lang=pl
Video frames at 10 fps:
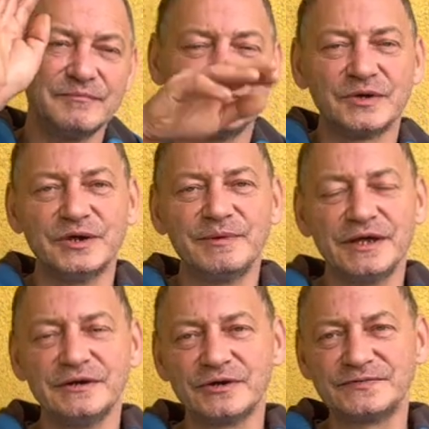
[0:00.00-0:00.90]
bo nie
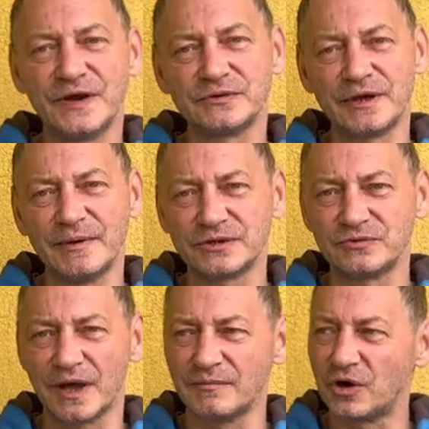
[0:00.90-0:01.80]
będę rozwijał tematu
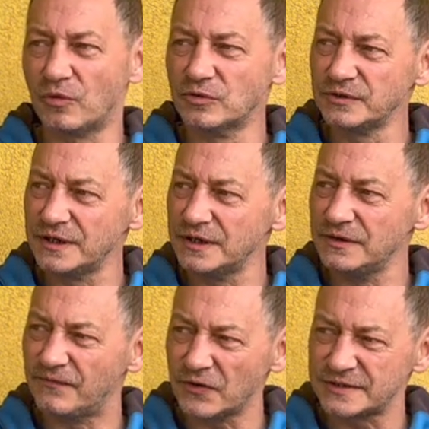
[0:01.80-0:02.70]
tam komuny
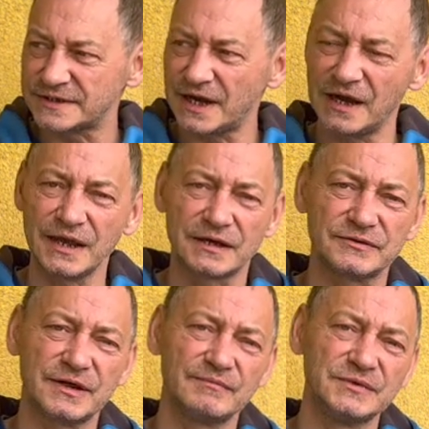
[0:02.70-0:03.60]
i wojska, jak
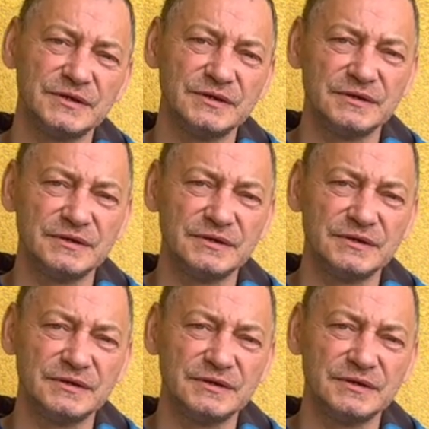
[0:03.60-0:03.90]
to tam y,